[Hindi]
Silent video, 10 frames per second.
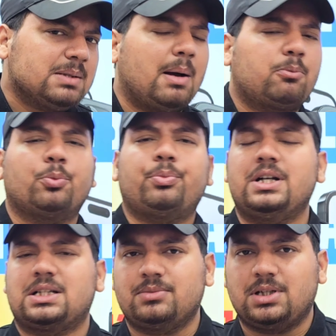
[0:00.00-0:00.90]
से मैं आपको
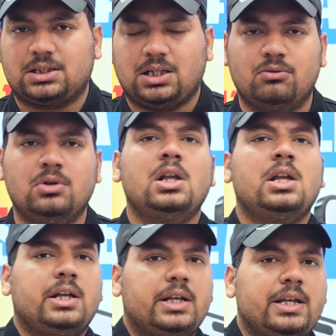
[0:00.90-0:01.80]
पॉइंट समझाता हूं
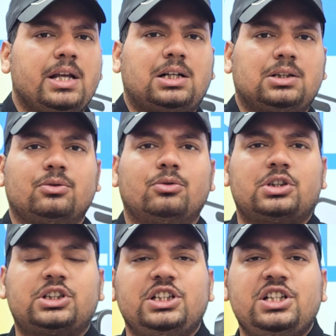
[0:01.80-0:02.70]
एक दो
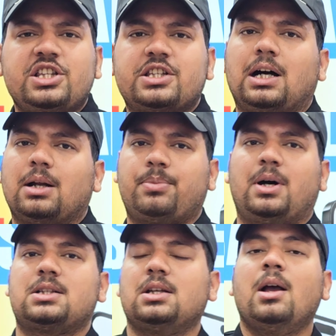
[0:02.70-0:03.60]
तीन चार
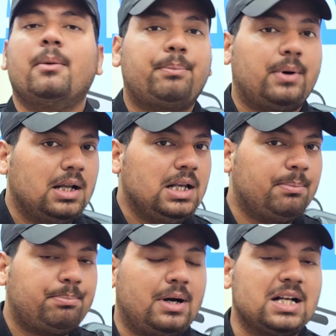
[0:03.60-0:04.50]
पांच पहले
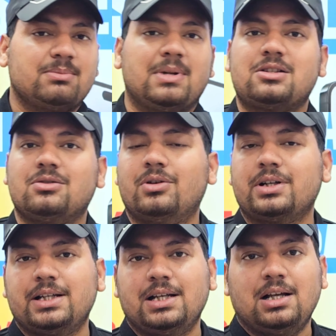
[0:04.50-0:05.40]
पांच मैच जो
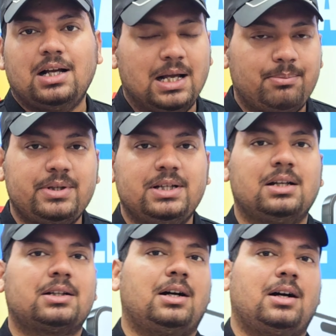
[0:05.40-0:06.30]
होंगे
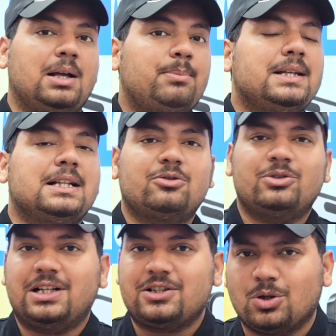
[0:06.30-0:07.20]
आईपीएल का आईपीएल
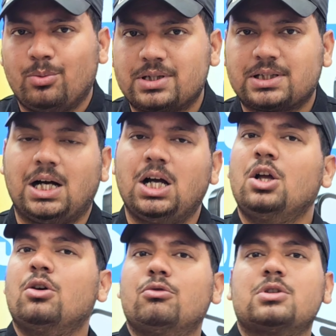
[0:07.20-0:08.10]
2024 का
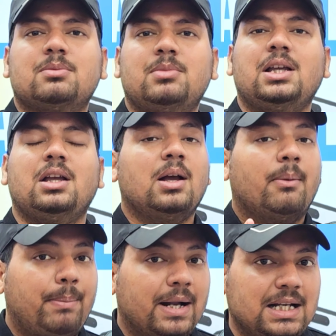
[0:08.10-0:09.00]
उसमें
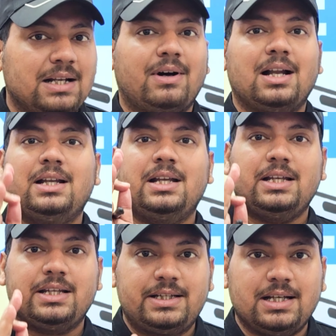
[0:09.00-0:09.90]
बनने वाले
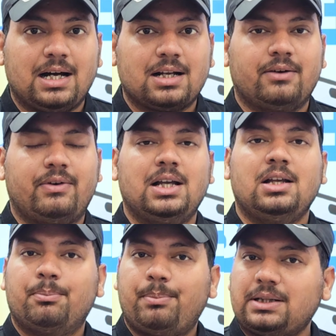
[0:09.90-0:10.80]
हैं ग्यारह भाई
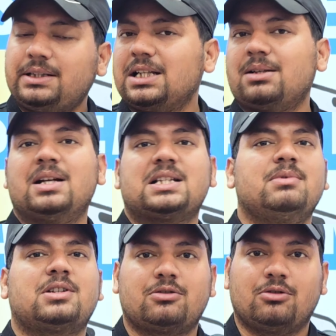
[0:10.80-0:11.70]
प्रत्येक मैच
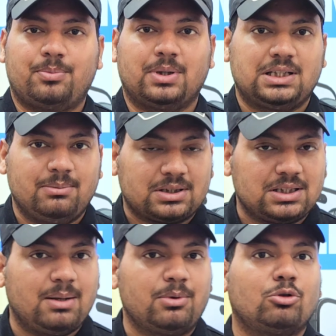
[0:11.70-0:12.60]
में करोड़पति
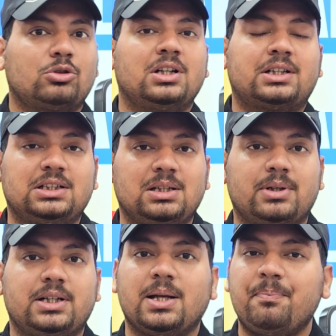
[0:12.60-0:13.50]
मतलब टोटल कितने
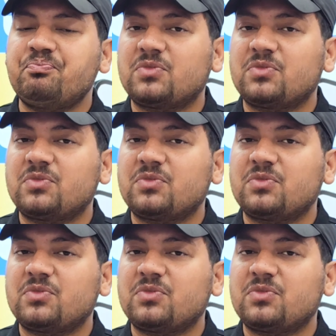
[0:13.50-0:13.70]
बनेंगे